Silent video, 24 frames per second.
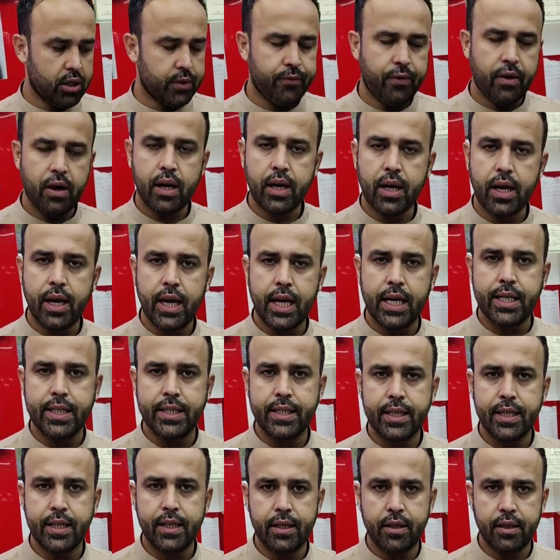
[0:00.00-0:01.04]
स्पार्क एट
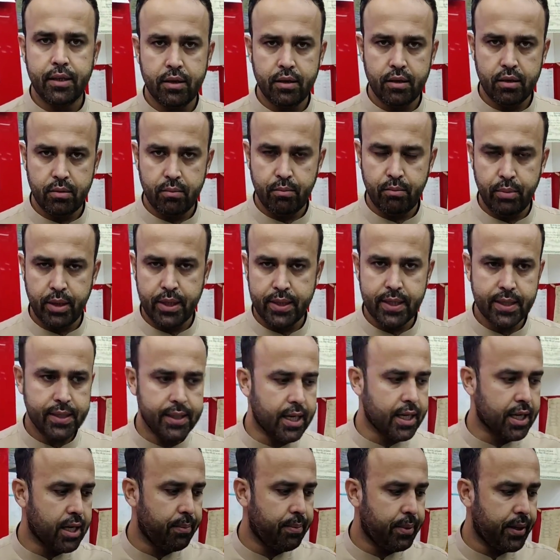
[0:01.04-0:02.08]
सी बीस
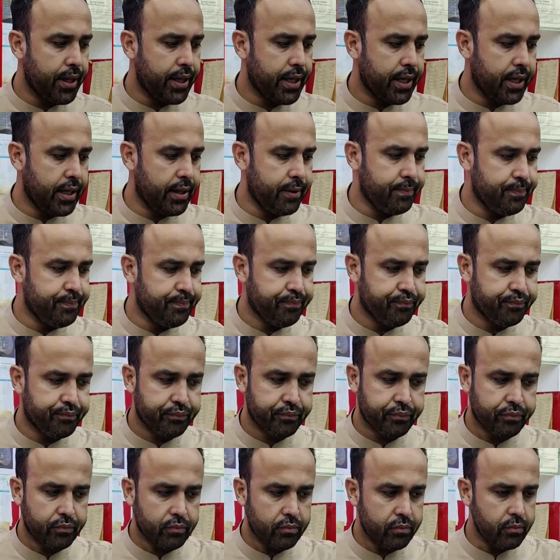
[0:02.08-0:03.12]
हज़ार का पड़ेगा
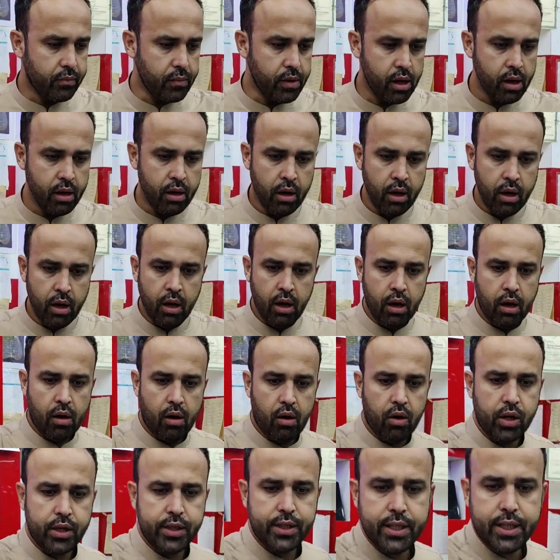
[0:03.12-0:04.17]

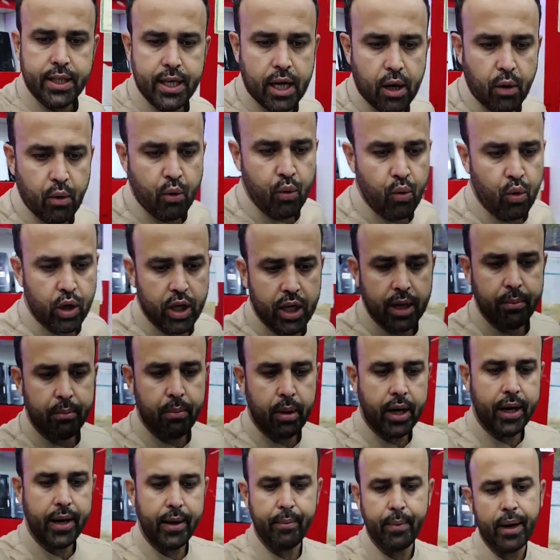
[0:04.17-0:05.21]
और इसी तरह वीवो के
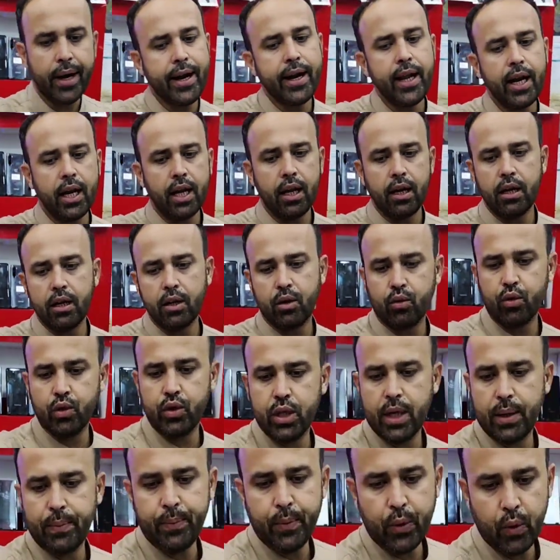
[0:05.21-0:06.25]
बड़े मॉडल
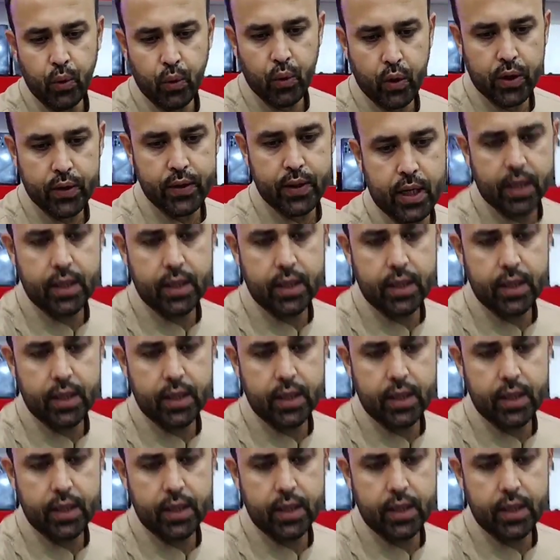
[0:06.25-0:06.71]
कुछ आप लोगों के